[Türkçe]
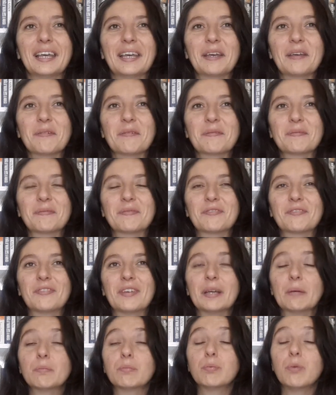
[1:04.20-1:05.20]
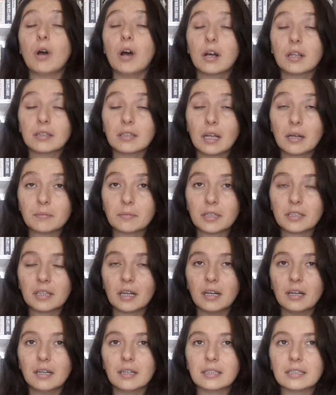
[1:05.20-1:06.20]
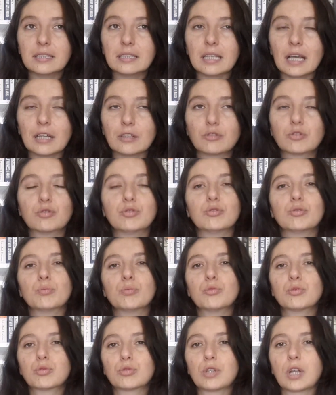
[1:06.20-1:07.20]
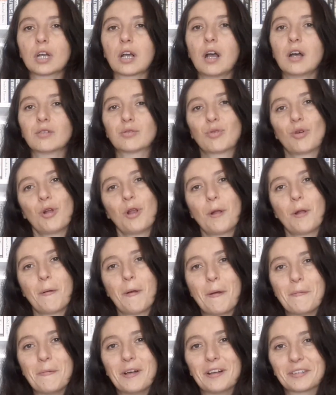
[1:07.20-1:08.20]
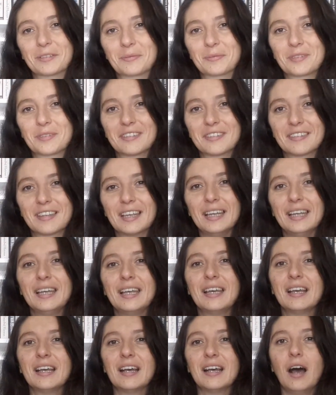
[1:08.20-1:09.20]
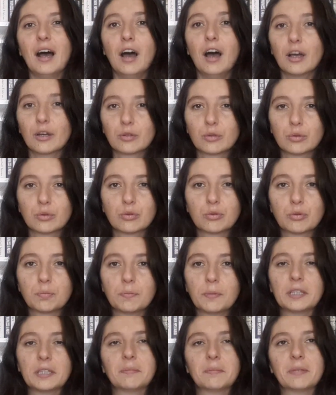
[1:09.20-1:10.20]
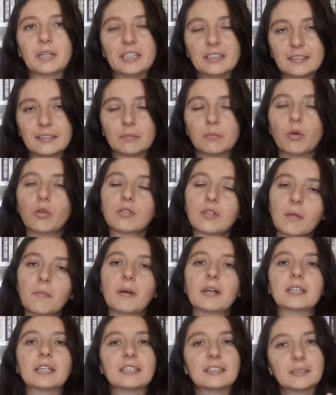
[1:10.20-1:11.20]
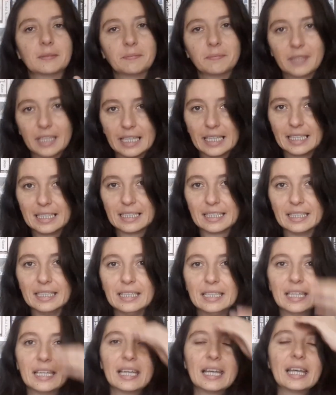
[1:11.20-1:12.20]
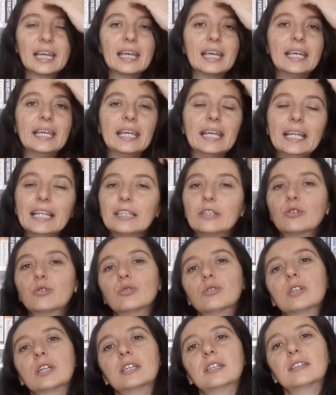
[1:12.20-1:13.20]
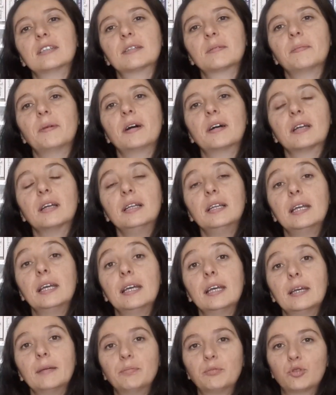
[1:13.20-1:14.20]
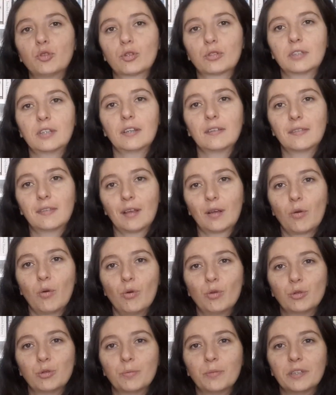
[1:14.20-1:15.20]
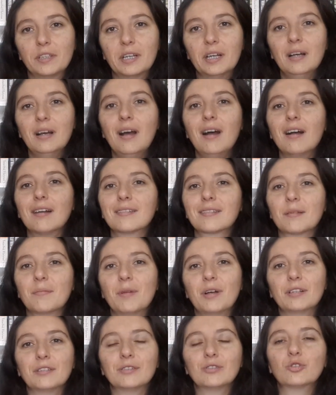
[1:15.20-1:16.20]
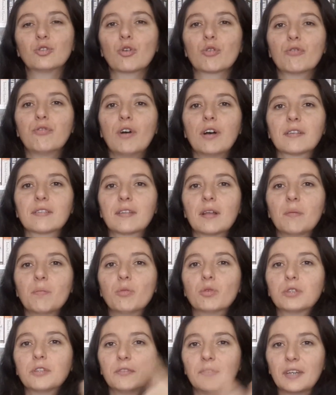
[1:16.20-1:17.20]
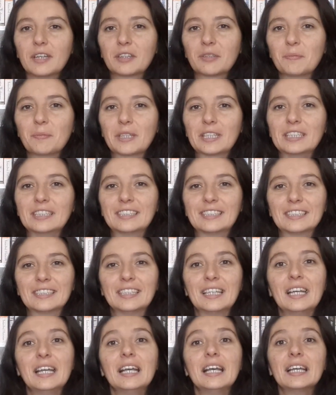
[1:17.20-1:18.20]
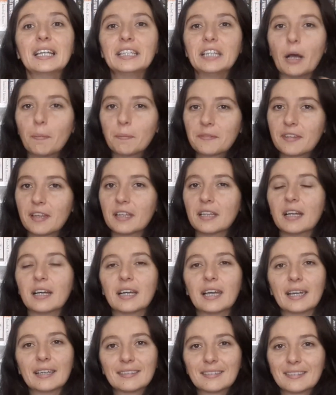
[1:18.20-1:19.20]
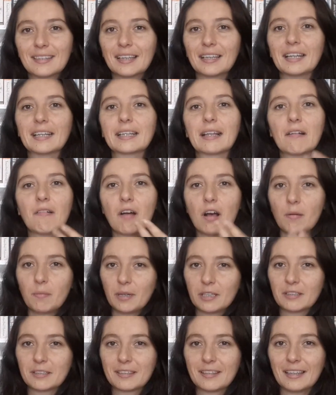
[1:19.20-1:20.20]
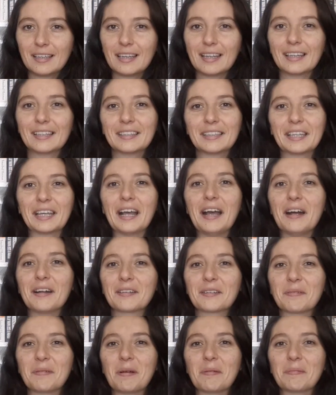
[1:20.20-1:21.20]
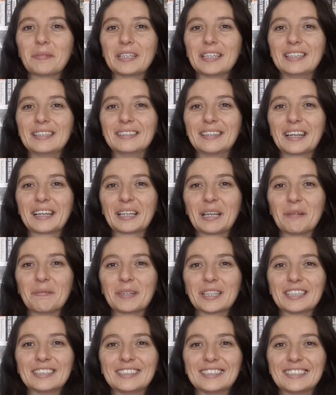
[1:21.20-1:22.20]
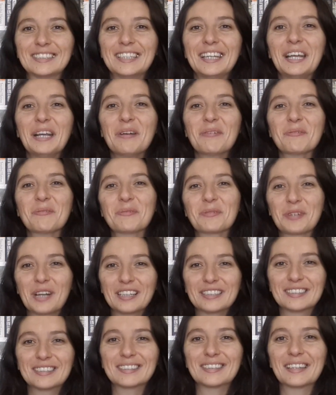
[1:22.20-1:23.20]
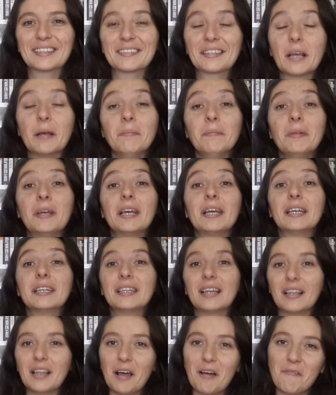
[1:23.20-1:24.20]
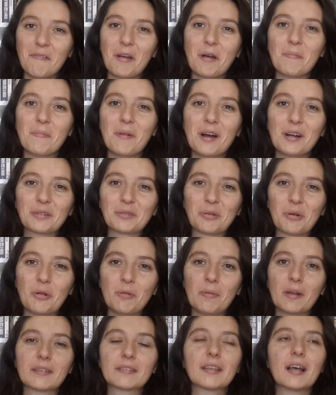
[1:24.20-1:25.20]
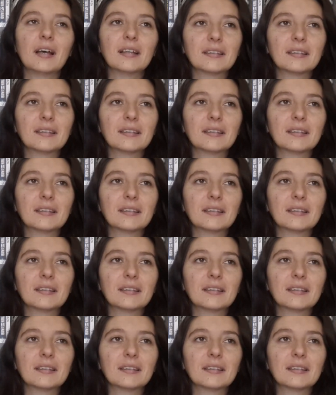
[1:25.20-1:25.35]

Ee, ve bu anlamda da yani şunu mutlaka söylemem lazım size. Aykut benim eşim, o zaman eşim değildi. İlk günden itibaren hep çok destek oldu bana. Her zaman çok fazla motive etmek için yapsana, etsene, devam etsene diye her zaman beni iteklemek için uğraştı desem yalan ve abartı olmaz.